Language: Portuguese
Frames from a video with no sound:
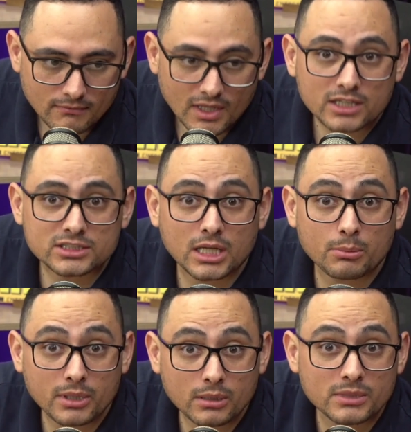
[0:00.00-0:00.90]
Acho que era
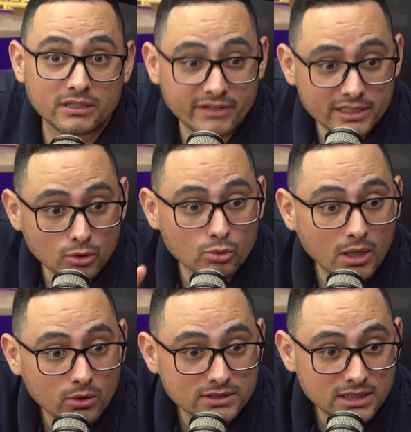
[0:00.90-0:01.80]
para me livrar de ah. alguma
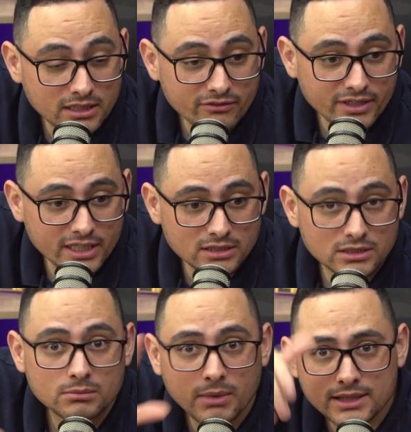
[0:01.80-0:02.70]
ah. coisa ali na
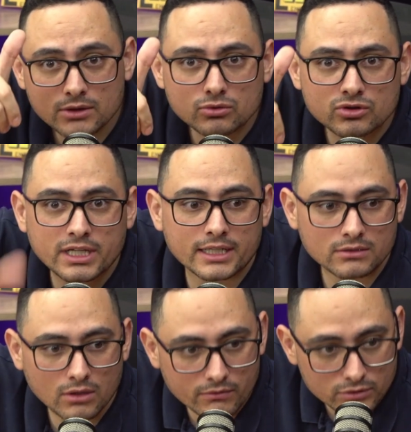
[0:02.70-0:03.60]
frente. Mas tá tudo certo.
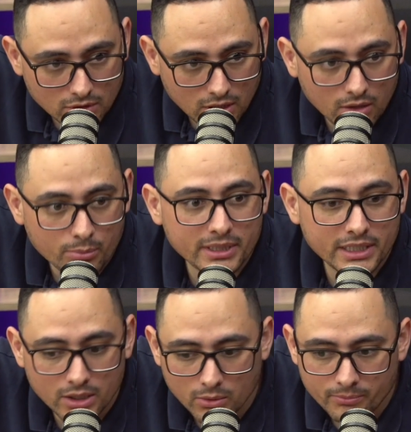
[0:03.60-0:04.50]
Agora eu vou trocar o
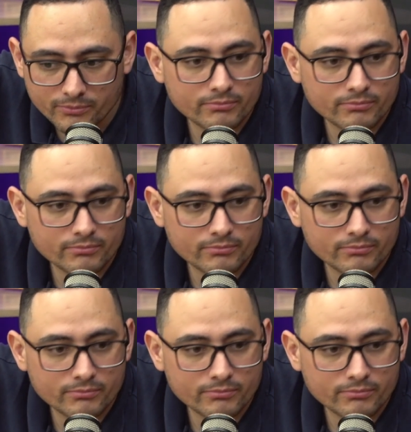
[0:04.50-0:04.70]
pneu.